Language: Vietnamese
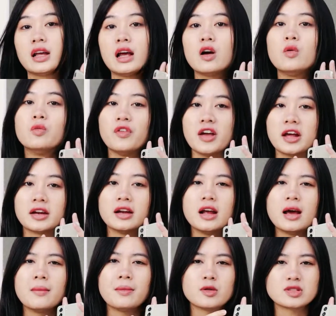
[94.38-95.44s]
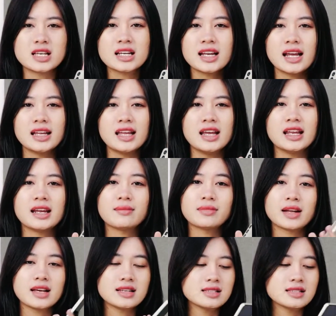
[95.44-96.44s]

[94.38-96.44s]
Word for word: cái khung viền. Màu sắc này thì năm nay